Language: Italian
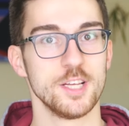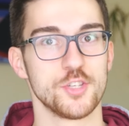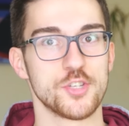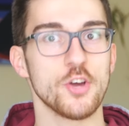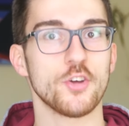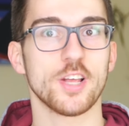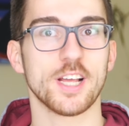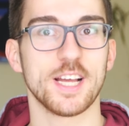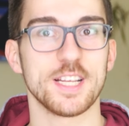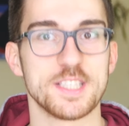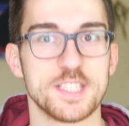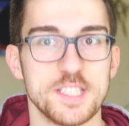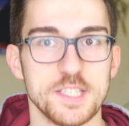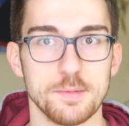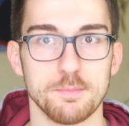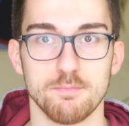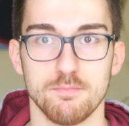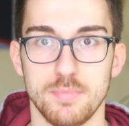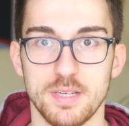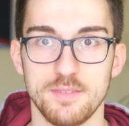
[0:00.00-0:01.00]
Ciao
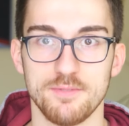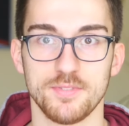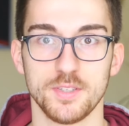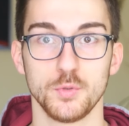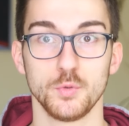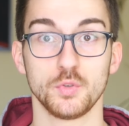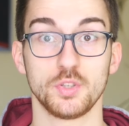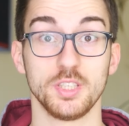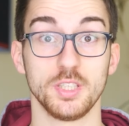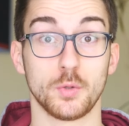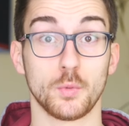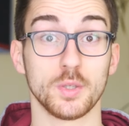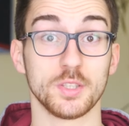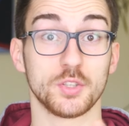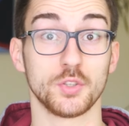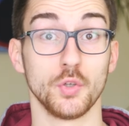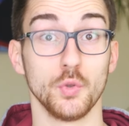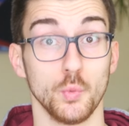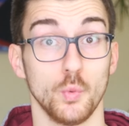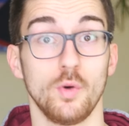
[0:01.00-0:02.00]
ragazzi, benvenuti in
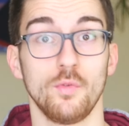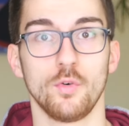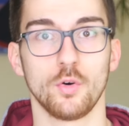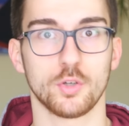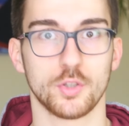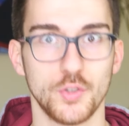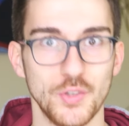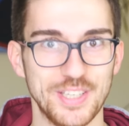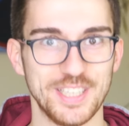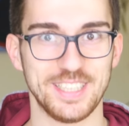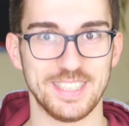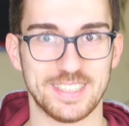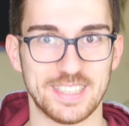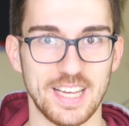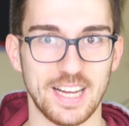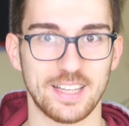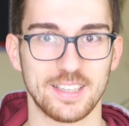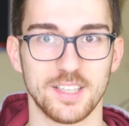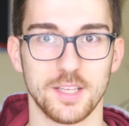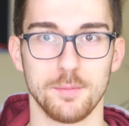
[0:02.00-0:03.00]
questo nuovo Q&A
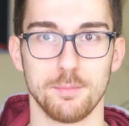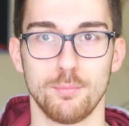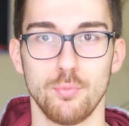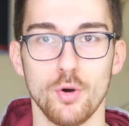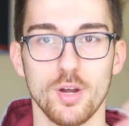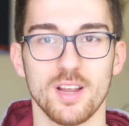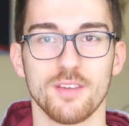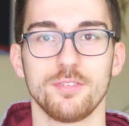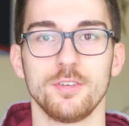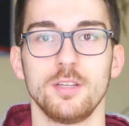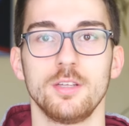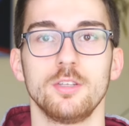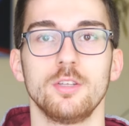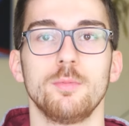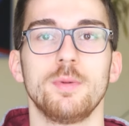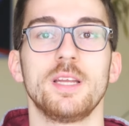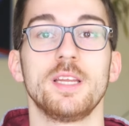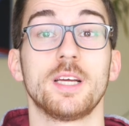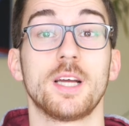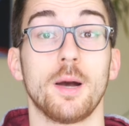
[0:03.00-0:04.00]
Tech Day. Buona fine di
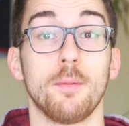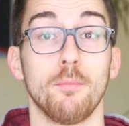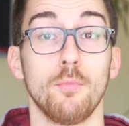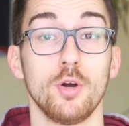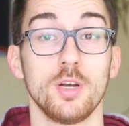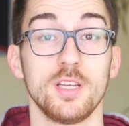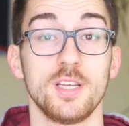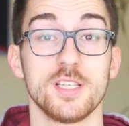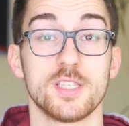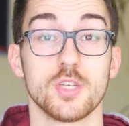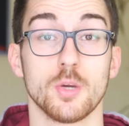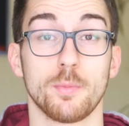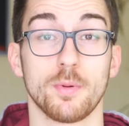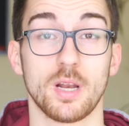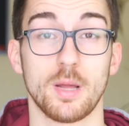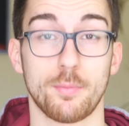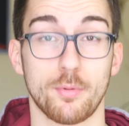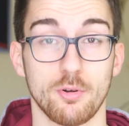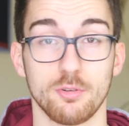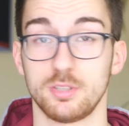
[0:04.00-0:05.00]
domenica, buon inizio
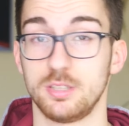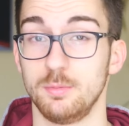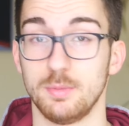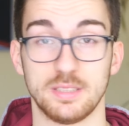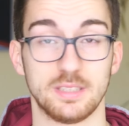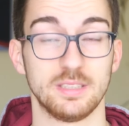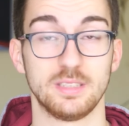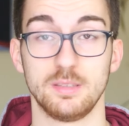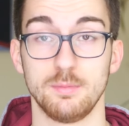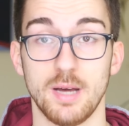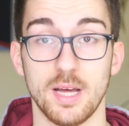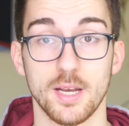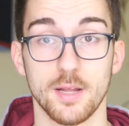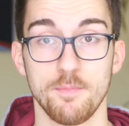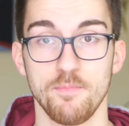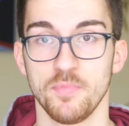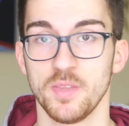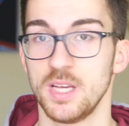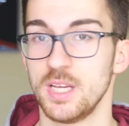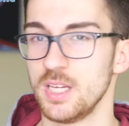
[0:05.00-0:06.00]
per la prossima
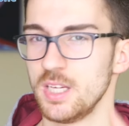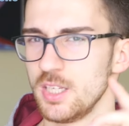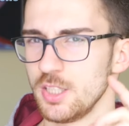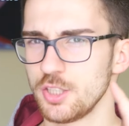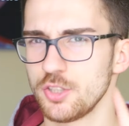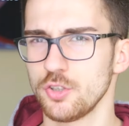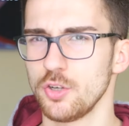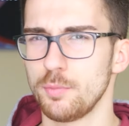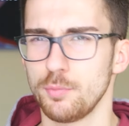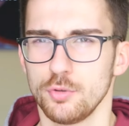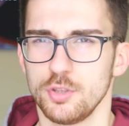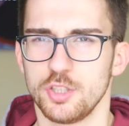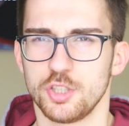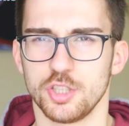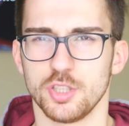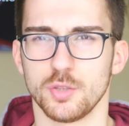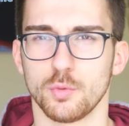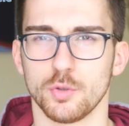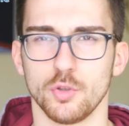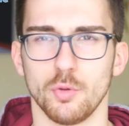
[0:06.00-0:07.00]
settimana. Ci sono più di
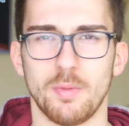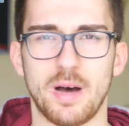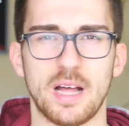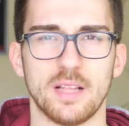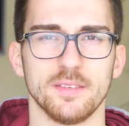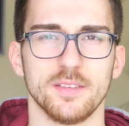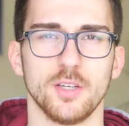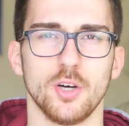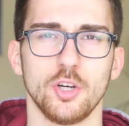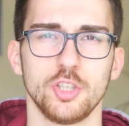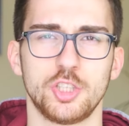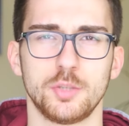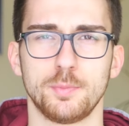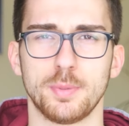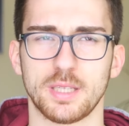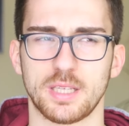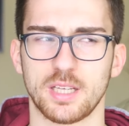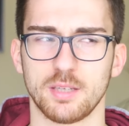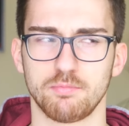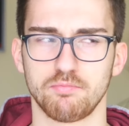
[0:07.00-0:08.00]
5 domande oggi
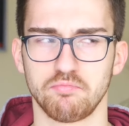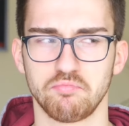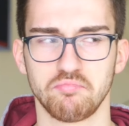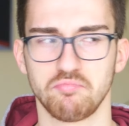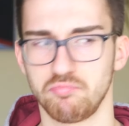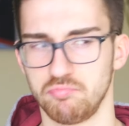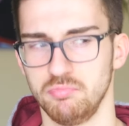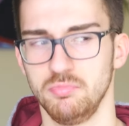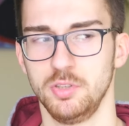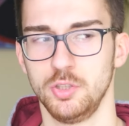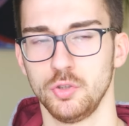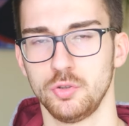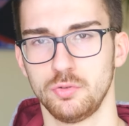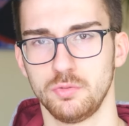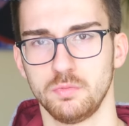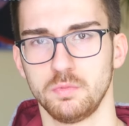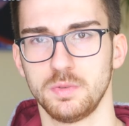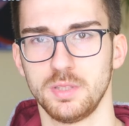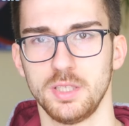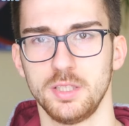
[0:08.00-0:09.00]
perché ne ho
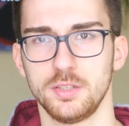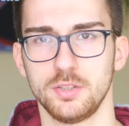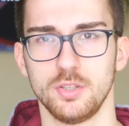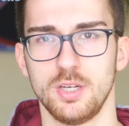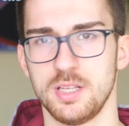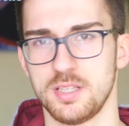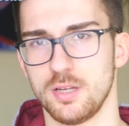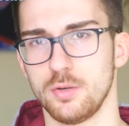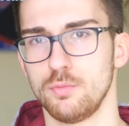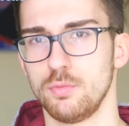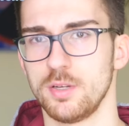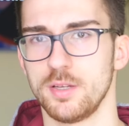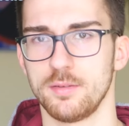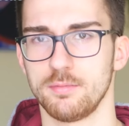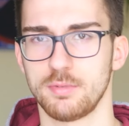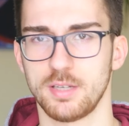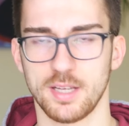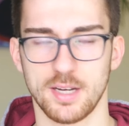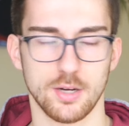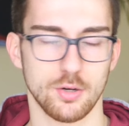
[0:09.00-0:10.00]
selezionate
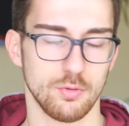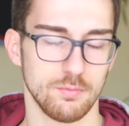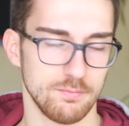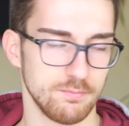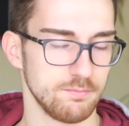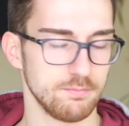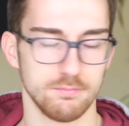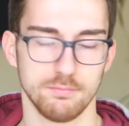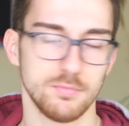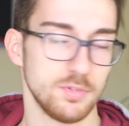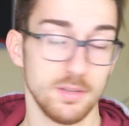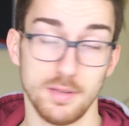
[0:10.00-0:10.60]
alcune che erano...